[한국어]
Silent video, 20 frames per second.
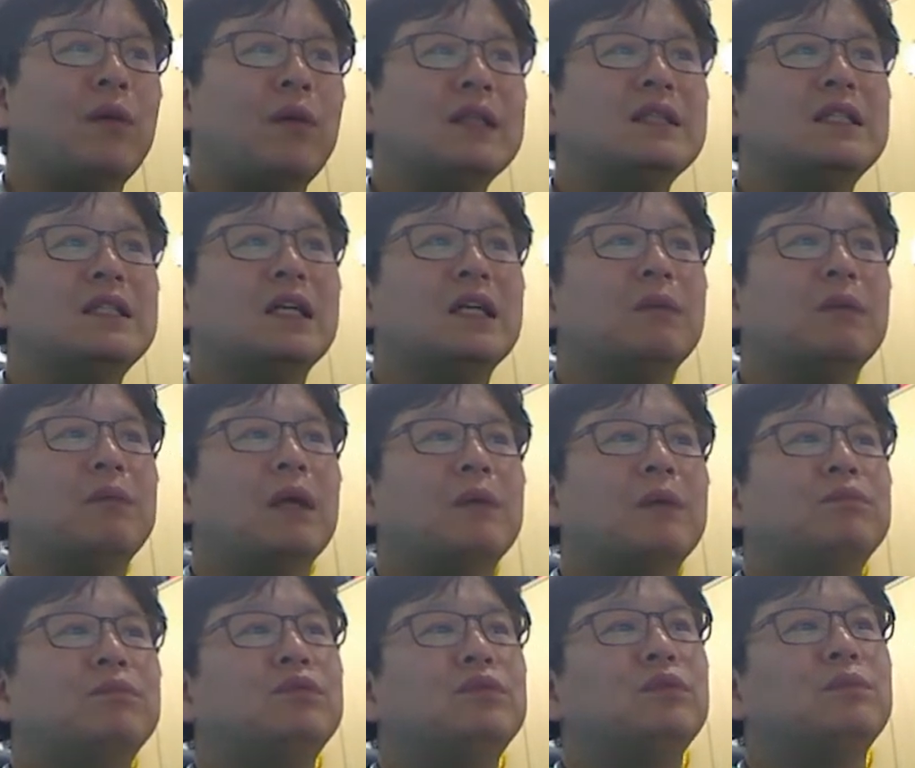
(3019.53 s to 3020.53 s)
환자가
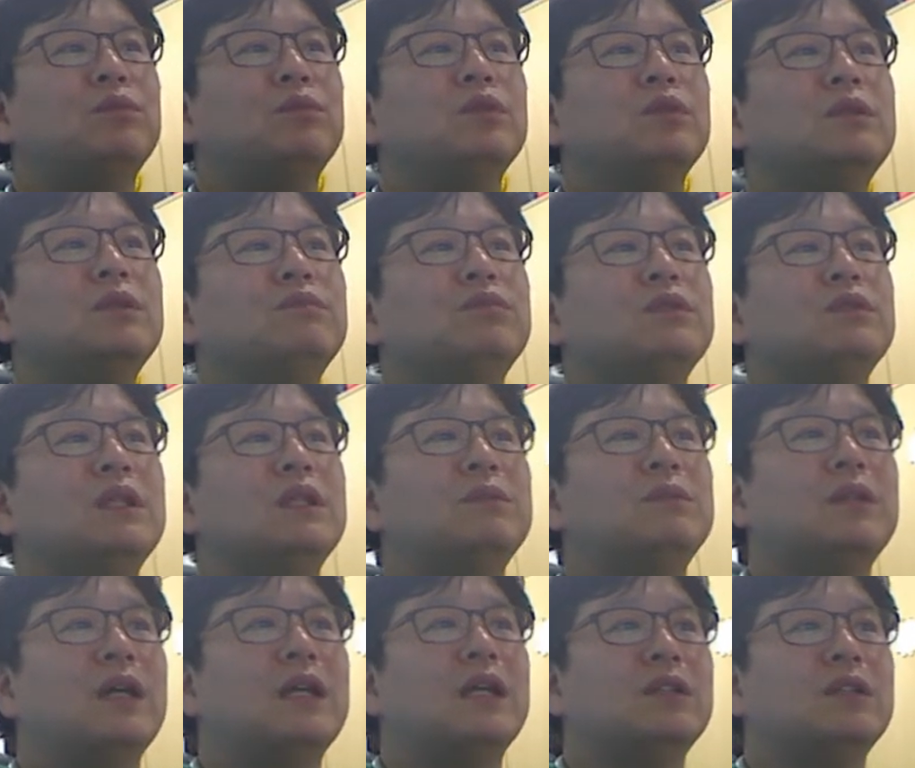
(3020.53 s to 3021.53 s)
100% 본인
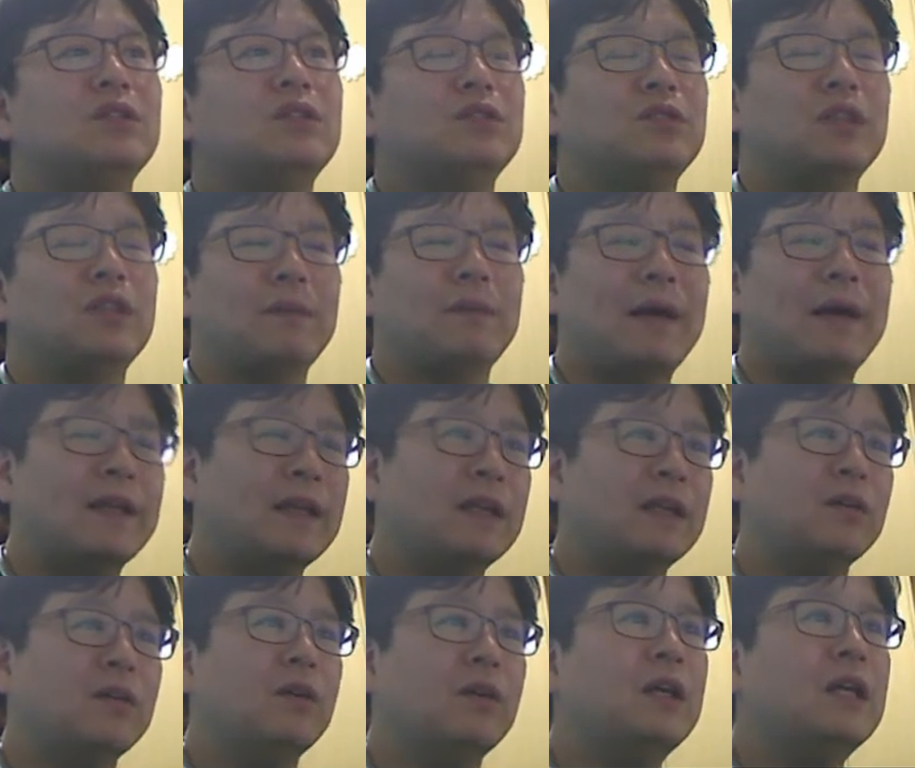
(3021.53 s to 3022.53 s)
부담을 하는 경우가
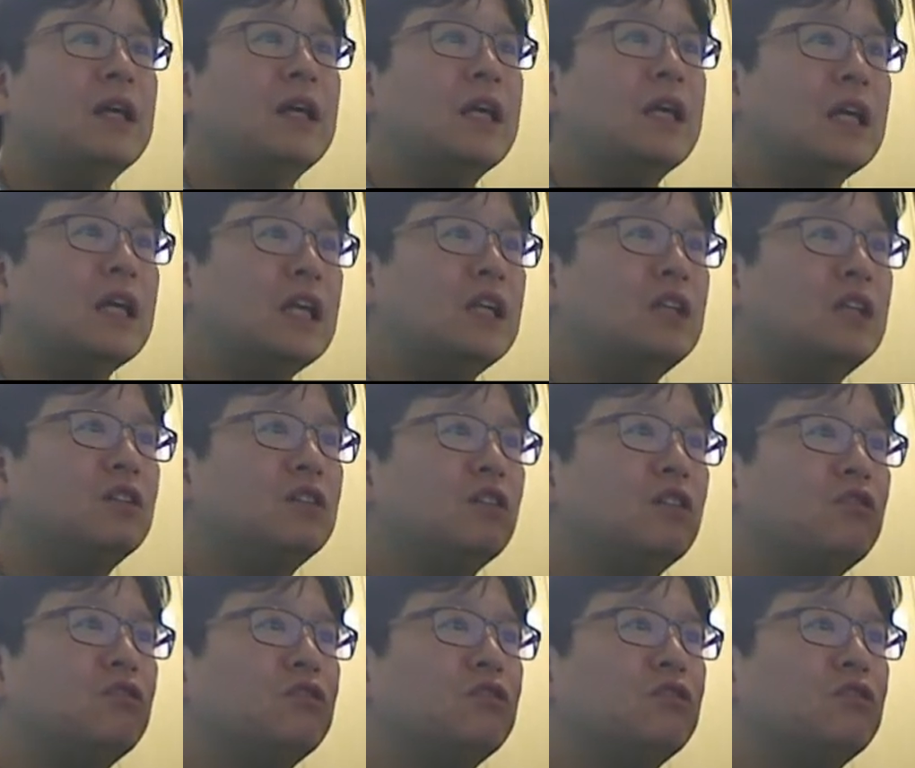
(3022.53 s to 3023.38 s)
많아요. 이런